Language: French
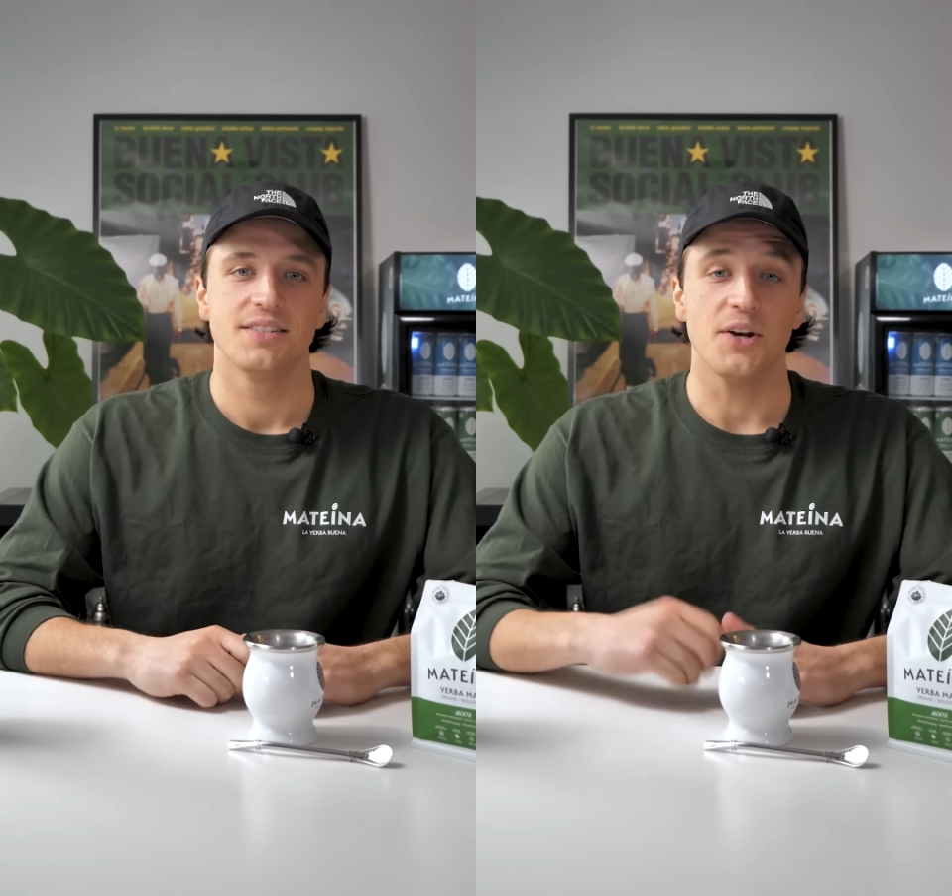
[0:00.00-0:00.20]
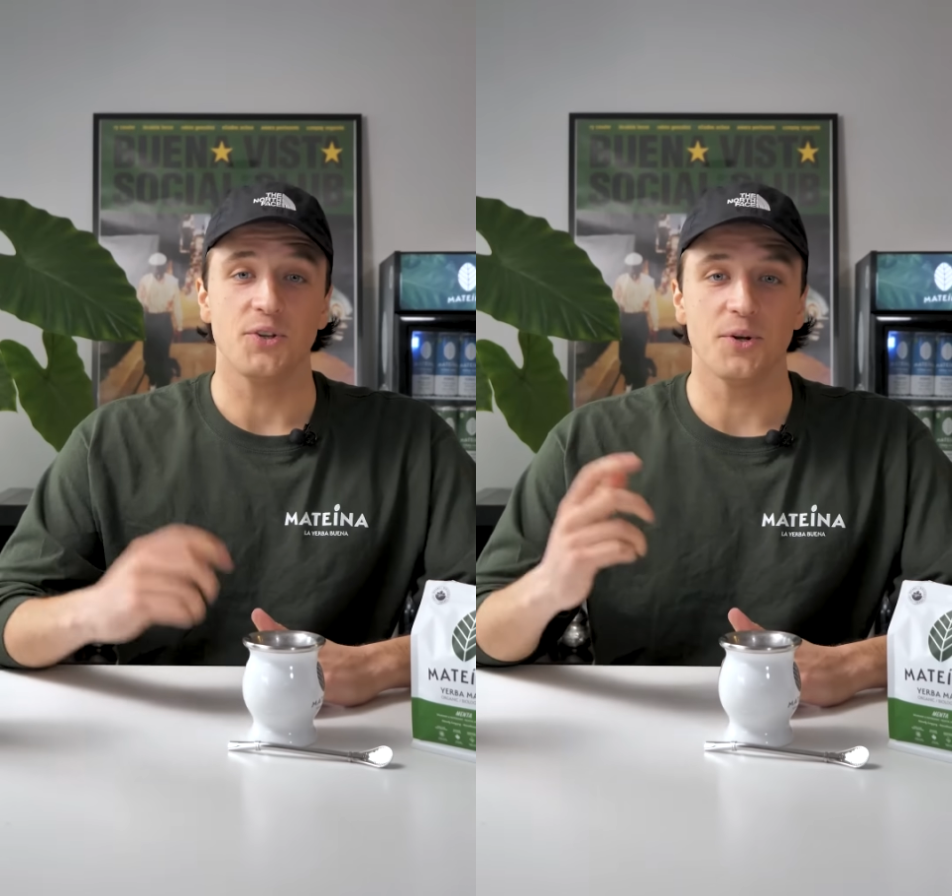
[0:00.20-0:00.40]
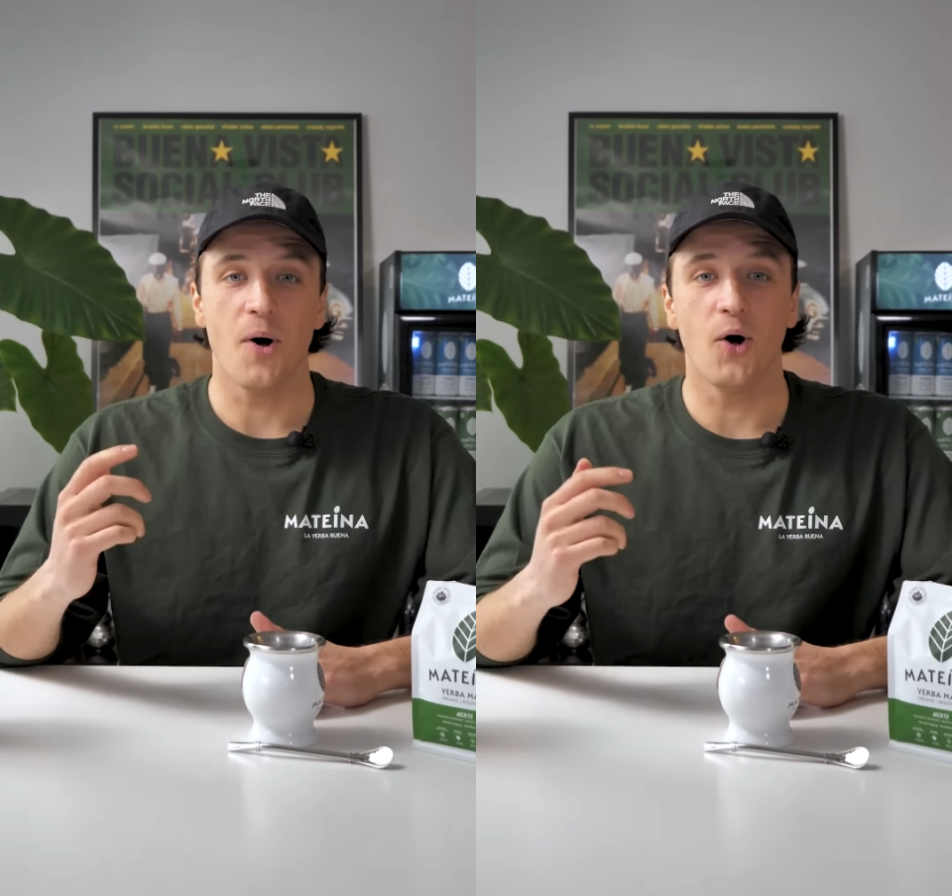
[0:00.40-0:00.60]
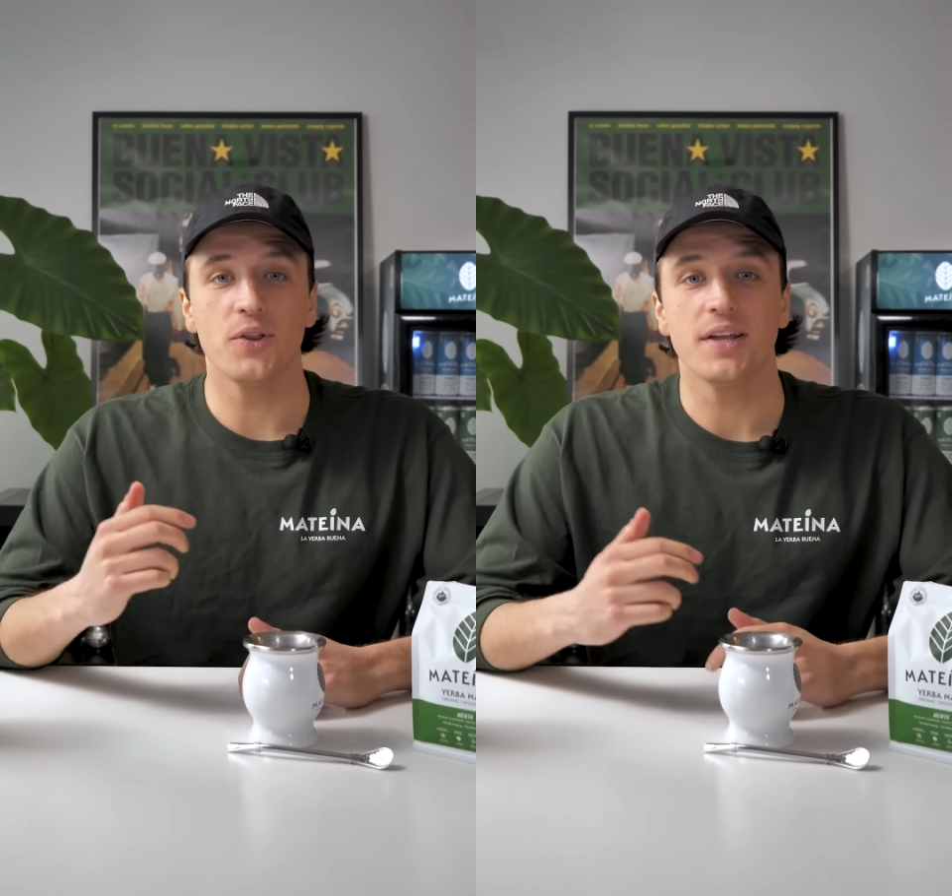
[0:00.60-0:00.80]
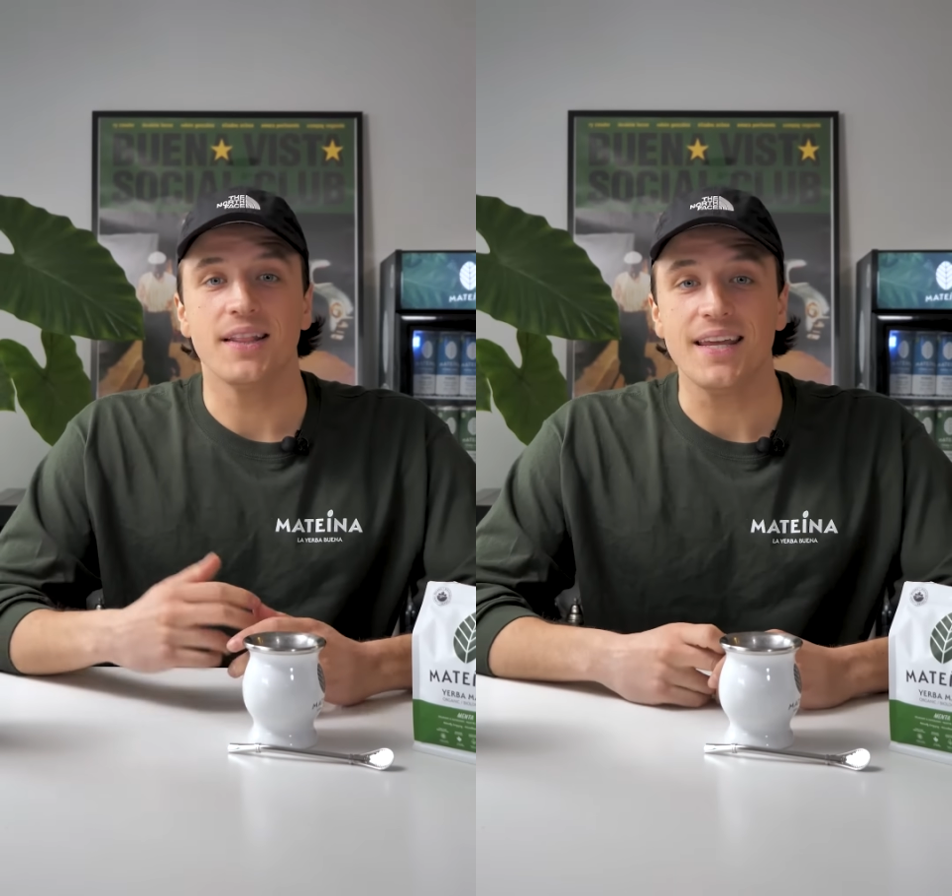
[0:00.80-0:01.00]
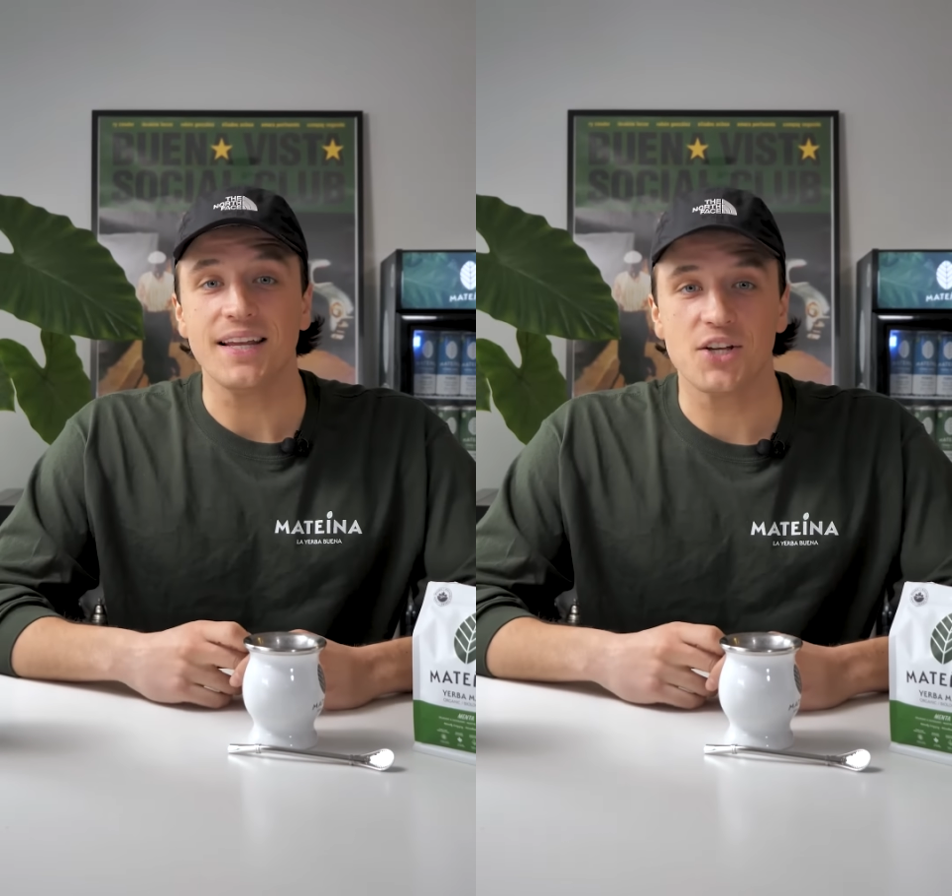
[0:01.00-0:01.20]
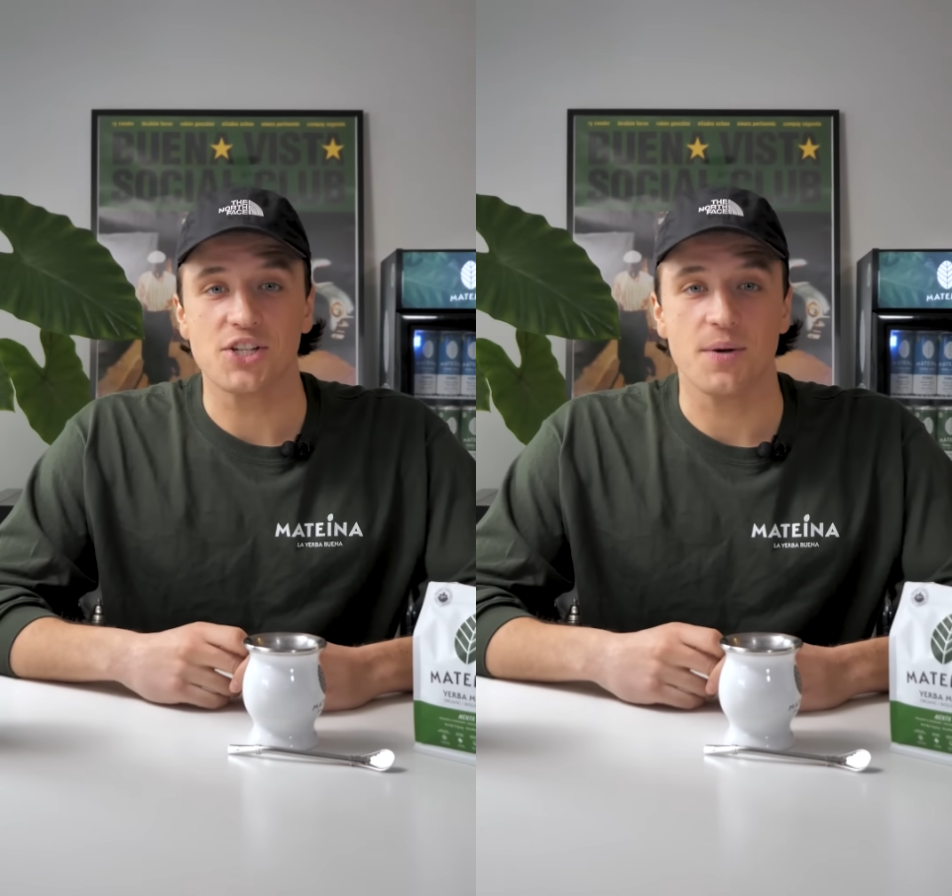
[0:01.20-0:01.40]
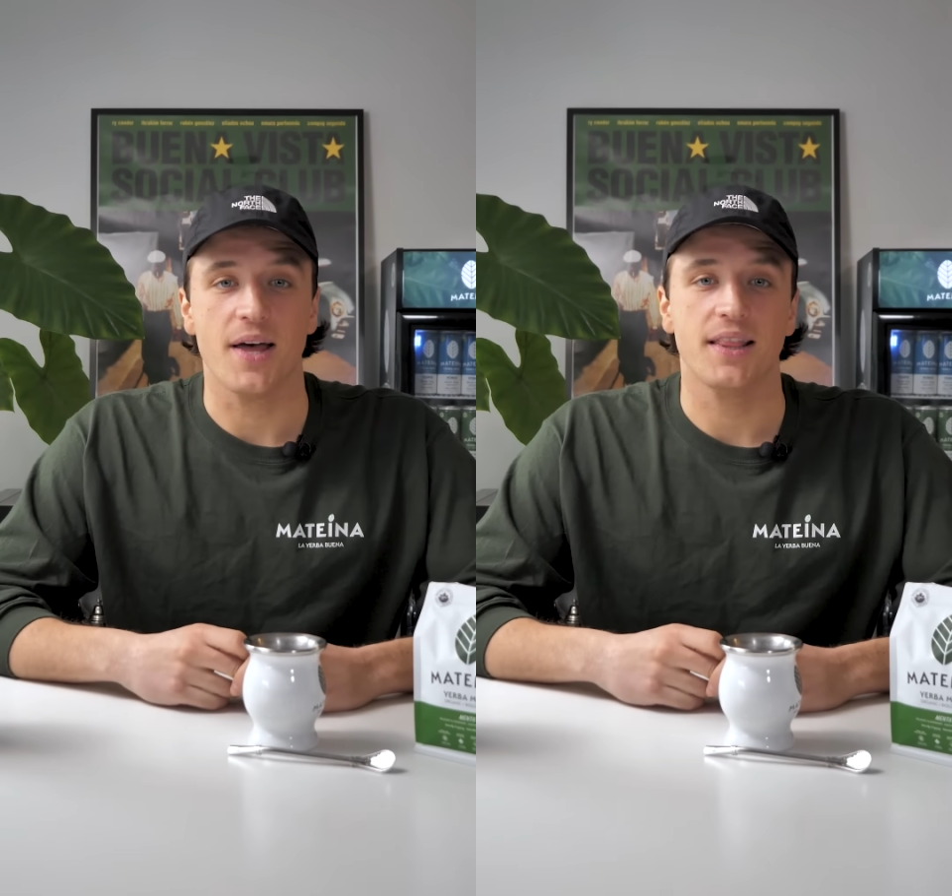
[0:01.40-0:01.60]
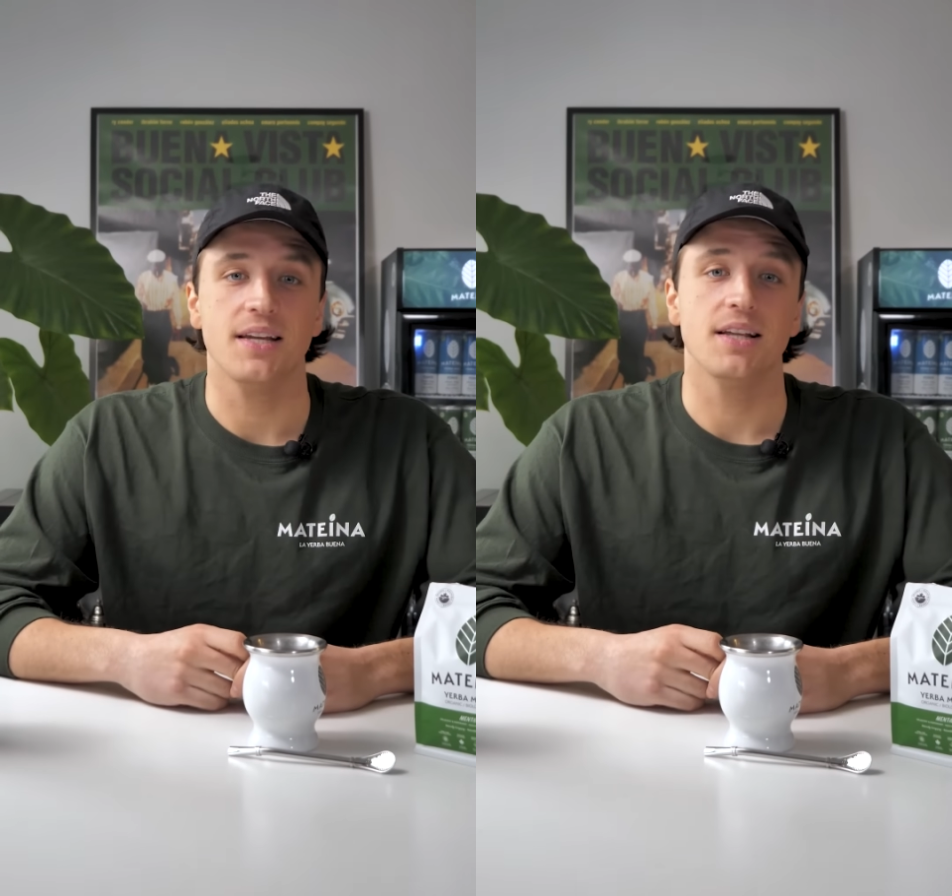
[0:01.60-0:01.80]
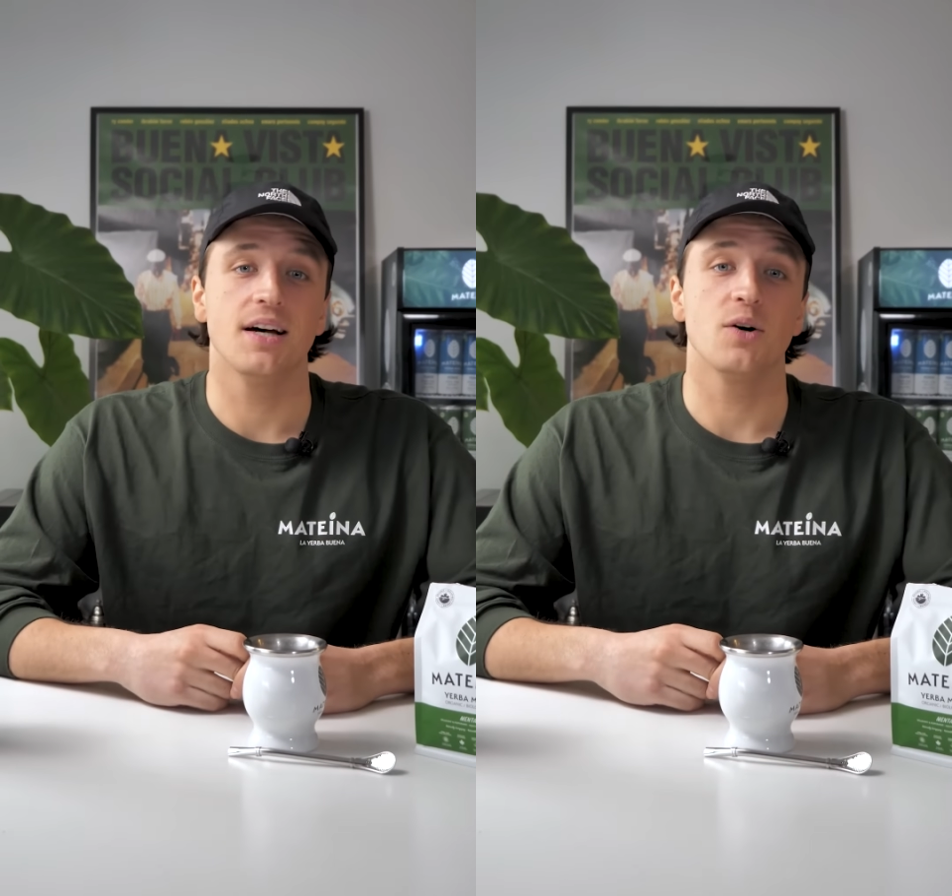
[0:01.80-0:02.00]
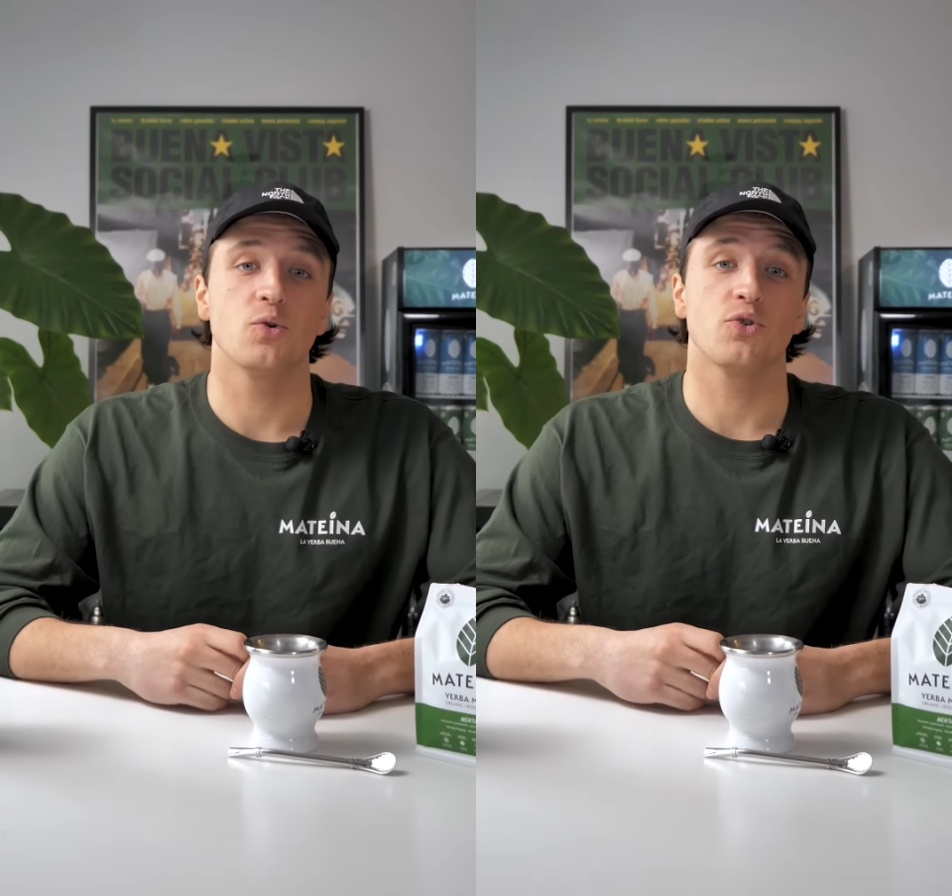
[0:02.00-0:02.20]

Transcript: Salut tout le monde, Nick de chez Mateina.